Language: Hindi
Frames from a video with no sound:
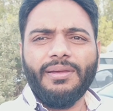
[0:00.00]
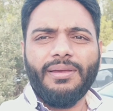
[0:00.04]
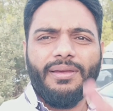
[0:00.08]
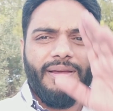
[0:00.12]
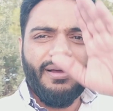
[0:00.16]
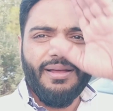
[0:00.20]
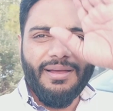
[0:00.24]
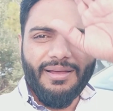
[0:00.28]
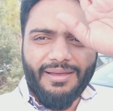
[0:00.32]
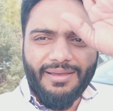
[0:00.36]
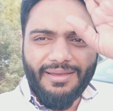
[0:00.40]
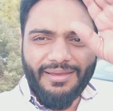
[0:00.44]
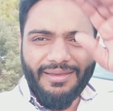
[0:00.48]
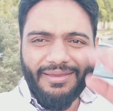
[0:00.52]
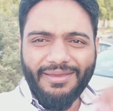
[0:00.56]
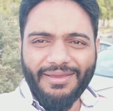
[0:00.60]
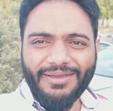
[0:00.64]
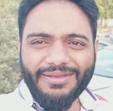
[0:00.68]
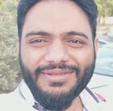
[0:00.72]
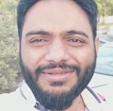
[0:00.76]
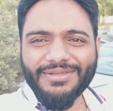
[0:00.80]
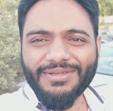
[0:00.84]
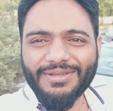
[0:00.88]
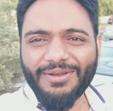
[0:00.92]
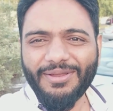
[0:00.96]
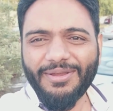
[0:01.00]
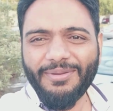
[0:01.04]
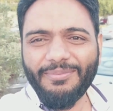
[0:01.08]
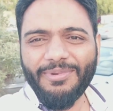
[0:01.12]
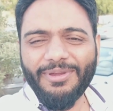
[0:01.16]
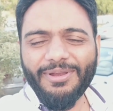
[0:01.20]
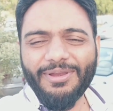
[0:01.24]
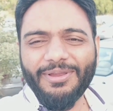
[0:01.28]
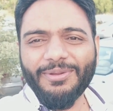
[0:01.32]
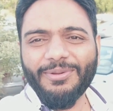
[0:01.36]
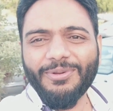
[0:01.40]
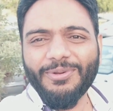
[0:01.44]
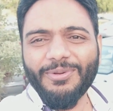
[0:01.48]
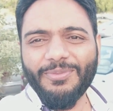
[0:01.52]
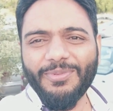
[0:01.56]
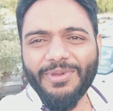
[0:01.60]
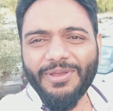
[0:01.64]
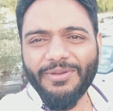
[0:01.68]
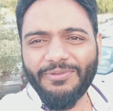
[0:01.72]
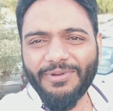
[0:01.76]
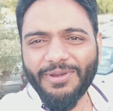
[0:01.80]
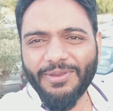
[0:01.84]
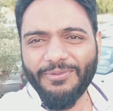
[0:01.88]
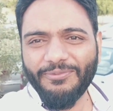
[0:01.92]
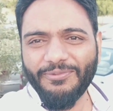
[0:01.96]
हाय अस्सलाम वालेकुम
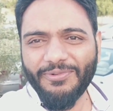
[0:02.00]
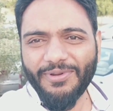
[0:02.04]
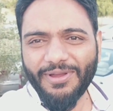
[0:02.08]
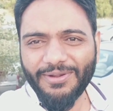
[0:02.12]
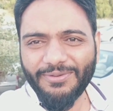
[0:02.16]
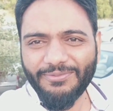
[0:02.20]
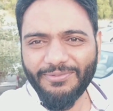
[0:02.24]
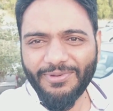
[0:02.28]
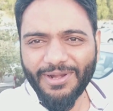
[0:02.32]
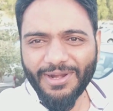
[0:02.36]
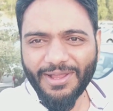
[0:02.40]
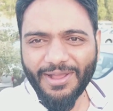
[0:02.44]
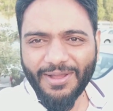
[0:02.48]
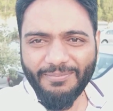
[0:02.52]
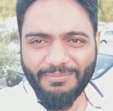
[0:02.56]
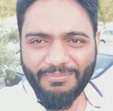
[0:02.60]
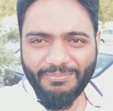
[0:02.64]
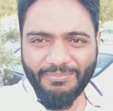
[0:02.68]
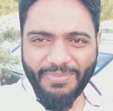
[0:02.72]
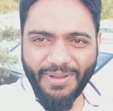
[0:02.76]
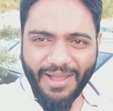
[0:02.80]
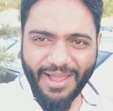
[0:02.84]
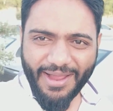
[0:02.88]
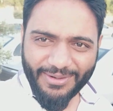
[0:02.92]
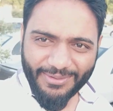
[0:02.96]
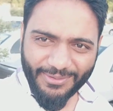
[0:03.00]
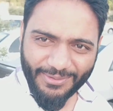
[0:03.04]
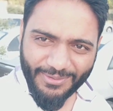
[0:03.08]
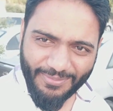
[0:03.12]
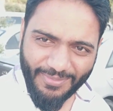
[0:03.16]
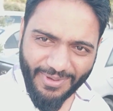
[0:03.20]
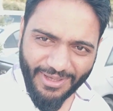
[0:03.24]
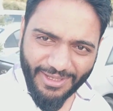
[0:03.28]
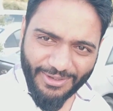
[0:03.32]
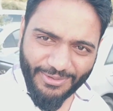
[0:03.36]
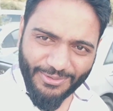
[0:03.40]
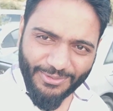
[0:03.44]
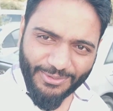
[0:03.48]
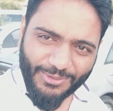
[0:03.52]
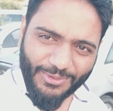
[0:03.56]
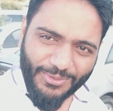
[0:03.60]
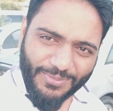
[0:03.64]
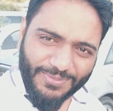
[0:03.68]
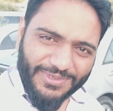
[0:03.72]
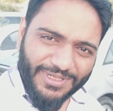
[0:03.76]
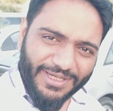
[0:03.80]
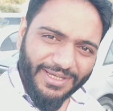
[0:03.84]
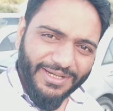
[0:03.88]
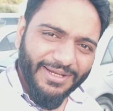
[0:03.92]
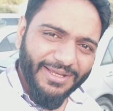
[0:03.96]
एवरीवन वेलकम बैक टू माय यूट्यूब
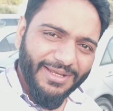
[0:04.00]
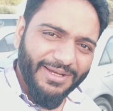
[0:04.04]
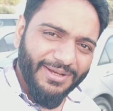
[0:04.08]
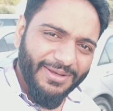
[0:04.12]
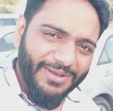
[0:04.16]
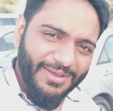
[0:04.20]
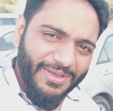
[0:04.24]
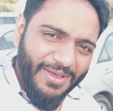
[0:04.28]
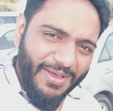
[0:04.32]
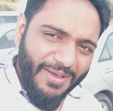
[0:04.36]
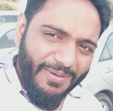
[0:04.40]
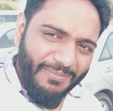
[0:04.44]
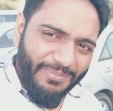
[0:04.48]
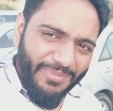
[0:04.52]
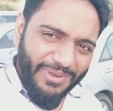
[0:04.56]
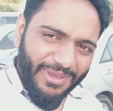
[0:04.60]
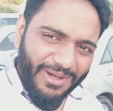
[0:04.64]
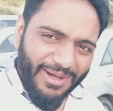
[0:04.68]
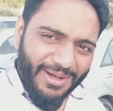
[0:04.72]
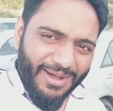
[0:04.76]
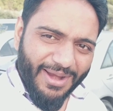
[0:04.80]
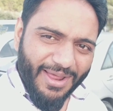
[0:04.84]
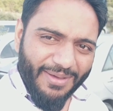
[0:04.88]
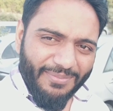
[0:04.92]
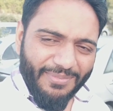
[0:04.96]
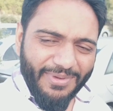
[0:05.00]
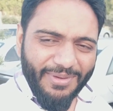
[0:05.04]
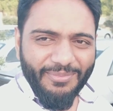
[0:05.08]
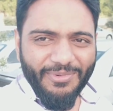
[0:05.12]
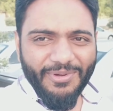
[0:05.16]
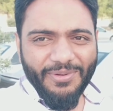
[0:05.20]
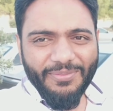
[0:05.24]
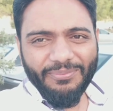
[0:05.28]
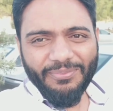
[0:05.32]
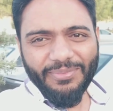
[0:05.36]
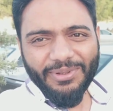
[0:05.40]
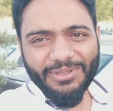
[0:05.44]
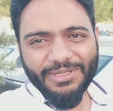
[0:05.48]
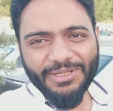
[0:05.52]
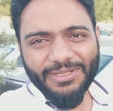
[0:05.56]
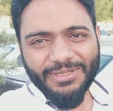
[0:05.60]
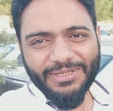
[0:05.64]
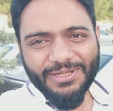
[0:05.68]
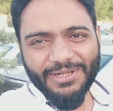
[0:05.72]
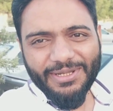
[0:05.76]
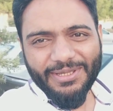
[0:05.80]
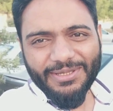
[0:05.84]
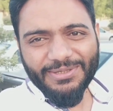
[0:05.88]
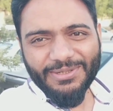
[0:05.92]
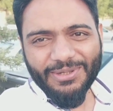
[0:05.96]
चैनल मेरा नाम है मोहम्मद
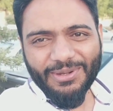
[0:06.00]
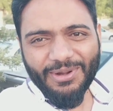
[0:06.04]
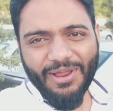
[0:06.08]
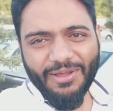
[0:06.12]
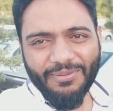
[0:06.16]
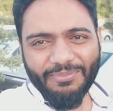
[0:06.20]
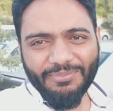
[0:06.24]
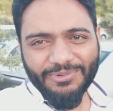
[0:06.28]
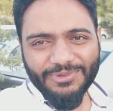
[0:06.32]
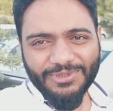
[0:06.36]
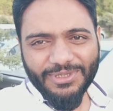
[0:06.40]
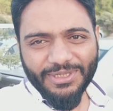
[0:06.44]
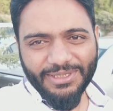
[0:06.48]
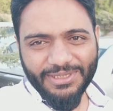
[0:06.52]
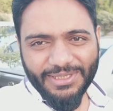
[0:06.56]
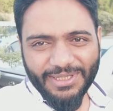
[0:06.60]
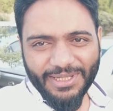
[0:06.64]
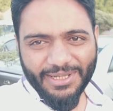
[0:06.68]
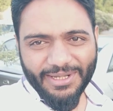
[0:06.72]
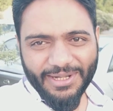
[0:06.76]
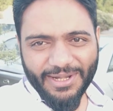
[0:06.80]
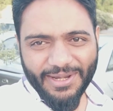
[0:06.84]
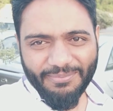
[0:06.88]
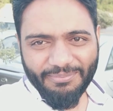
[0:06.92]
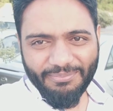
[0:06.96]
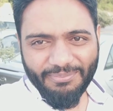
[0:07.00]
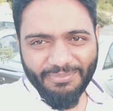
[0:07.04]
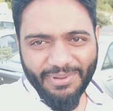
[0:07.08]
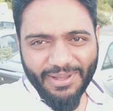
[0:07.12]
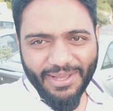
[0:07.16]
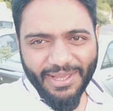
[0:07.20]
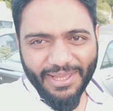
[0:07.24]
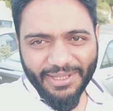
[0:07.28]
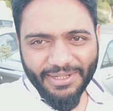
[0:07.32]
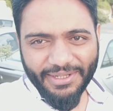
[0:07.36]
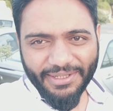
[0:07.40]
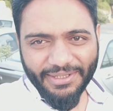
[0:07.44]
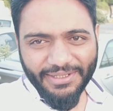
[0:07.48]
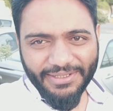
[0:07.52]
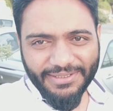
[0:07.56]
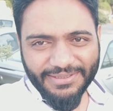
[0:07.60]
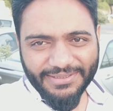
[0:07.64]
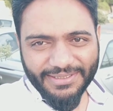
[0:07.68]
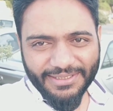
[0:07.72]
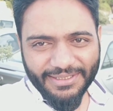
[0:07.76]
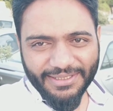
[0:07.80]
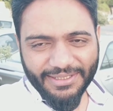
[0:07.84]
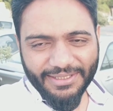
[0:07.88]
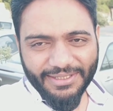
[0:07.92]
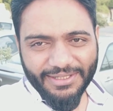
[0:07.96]
इदरीस और आप मुझे देख रहे हैं बहरीन
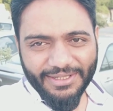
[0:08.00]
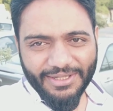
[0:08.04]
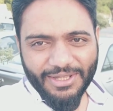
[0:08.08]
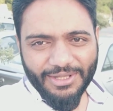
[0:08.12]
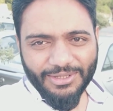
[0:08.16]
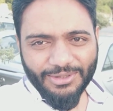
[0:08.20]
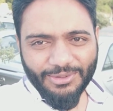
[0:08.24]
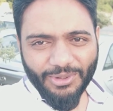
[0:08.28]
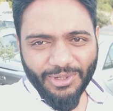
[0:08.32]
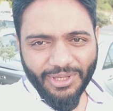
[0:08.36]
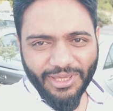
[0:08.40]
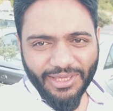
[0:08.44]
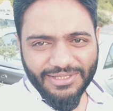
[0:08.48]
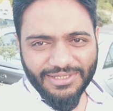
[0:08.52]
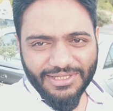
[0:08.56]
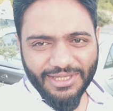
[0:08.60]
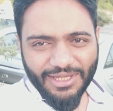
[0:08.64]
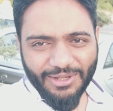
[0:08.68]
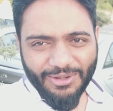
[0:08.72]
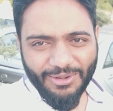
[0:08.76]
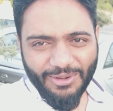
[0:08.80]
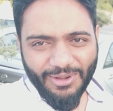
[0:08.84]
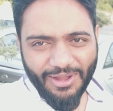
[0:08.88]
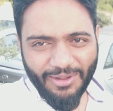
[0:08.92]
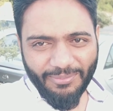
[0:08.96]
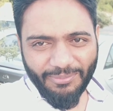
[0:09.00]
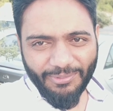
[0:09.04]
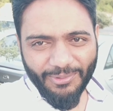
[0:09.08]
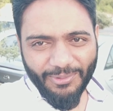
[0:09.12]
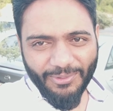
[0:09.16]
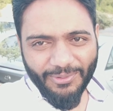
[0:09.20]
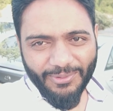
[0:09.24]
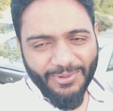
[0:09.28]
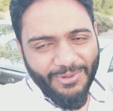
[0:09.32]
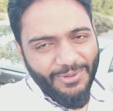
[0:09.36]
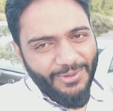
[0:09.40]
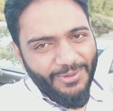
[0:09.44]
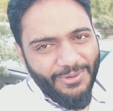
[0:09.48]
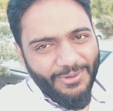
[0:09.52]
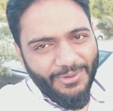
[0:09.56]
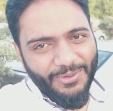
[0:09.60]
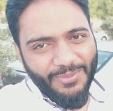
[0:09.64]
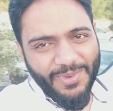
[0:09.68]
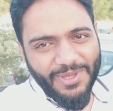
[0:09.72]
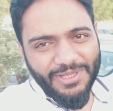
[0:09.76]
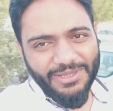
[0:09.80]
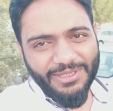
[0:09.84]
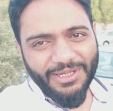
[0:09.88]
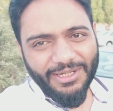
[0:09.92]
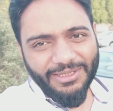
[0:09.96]
से तो कैसे हो आप लोग
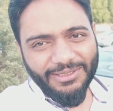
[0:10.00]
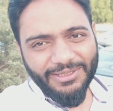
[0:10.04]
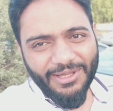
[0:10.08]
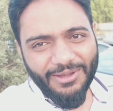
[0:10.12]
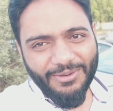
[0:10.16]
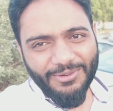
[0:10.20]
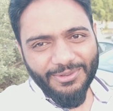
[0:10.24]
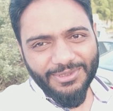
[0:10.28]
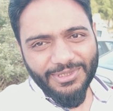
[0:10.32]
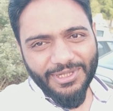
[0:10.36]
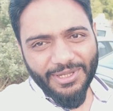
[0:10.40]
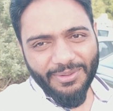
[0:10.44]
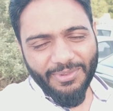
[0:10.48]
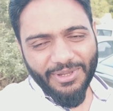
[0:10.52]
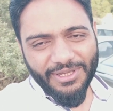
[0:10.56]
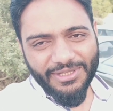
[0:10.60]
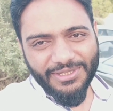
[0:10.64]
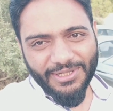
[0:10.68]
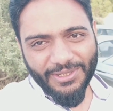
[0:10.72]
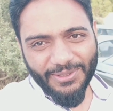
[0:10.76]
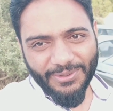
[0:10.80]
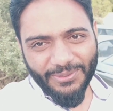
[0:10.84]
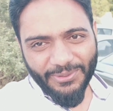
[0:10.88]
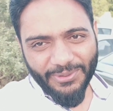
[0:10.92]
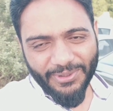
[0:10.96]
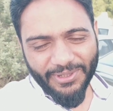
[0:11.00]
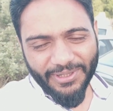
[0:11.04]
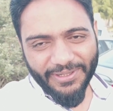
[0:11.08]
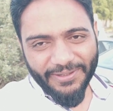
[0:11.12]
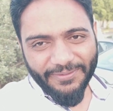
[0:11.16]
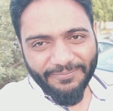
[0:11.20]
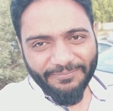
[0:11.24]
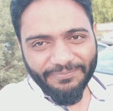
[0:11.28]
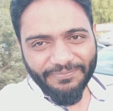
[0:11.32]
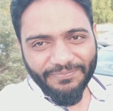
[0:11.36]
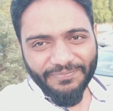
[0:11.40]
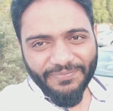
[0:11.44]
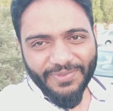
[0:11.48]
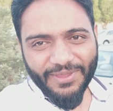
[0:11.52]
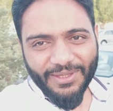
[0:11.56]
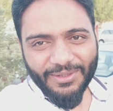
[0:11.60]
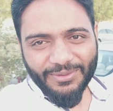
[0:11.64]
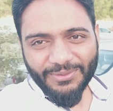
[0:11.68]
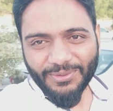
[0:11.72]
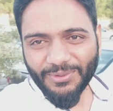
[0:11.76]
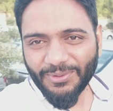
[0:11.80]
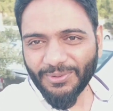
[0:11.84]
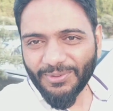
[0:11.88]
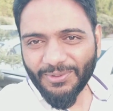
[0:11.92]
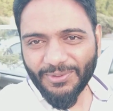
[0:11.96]
उम्मीद करता हूँ सब अच्छे होंगे
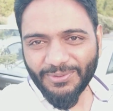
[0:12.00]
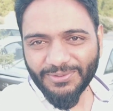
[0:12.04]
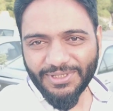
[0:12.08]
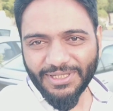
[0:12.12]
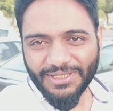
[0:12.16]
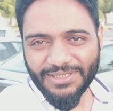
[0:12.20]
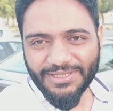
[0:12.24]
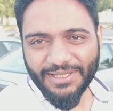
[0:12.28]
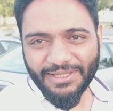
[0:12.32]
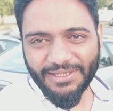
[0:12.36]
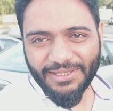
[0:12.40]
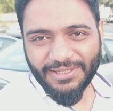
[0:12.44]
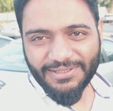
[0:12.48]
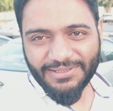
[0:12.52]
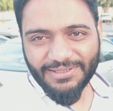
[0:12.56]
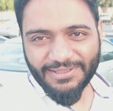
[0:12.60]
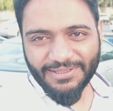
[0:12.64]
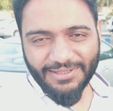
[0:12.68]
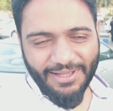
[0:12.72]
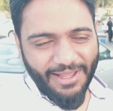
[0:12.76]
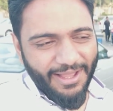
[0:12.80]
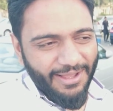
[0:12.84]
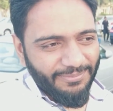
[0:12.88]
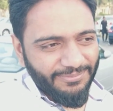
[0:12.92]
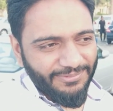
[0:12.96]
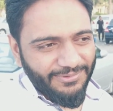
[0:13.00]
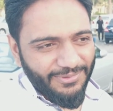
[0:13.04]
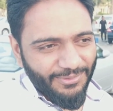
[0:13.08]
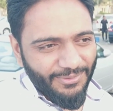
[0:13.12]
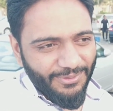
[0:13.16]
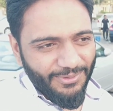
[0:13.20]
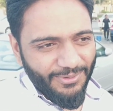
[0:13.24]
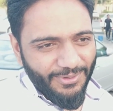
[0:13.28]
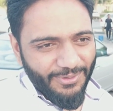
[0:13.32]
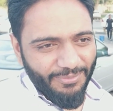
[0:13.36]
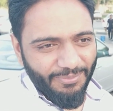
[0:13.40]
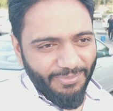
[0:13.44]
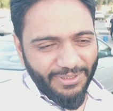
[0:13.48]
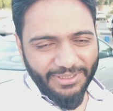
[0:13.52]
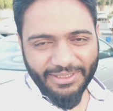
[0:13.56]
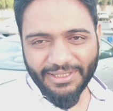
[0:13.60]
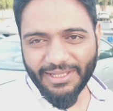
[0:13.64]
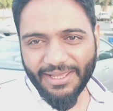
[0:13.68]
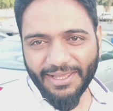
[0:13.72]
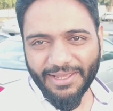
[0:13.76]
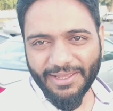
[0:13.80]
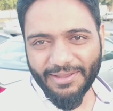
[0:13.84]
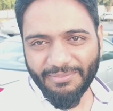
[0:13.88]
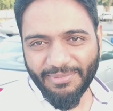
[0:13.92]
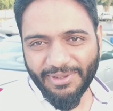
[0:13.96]
तो जैसे कि आप लोगों को
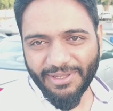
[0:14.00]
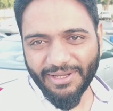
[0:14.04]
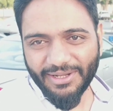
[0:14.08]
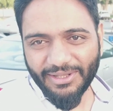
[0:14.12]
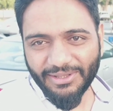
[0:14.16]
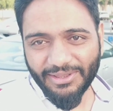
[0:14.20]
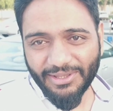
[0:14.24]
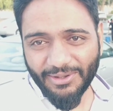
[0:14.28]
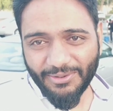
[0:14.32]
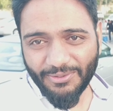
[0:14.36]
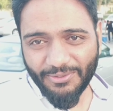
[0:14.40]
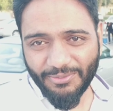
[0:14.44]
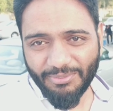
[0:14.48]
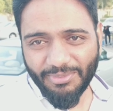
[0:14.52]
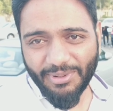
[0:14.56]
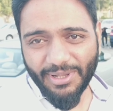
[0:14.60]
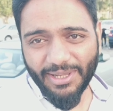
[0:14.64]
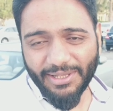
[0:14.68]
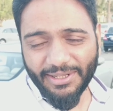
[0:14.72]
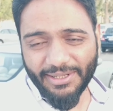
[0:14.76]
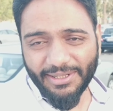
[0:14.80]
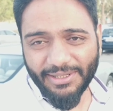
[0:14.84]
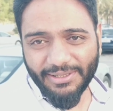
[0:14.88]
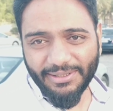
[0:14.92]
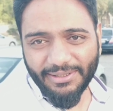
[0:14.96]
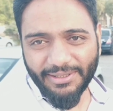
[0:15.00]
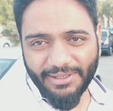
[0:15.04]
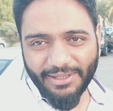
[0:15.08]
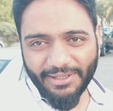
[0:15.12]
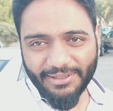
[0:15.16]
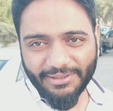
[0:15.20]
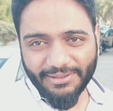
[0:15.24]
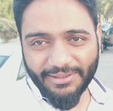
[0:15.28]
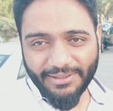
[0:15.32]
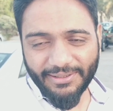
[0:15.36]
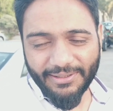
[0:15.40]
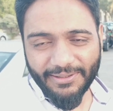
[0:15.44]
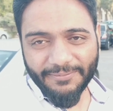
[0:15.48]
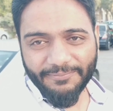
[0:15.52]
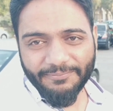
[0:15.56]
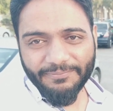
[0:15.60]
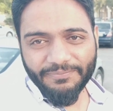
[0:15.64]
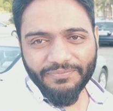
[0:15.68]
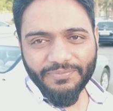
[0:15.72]
पता है मैं रहता हूँ बहरीन के अंदर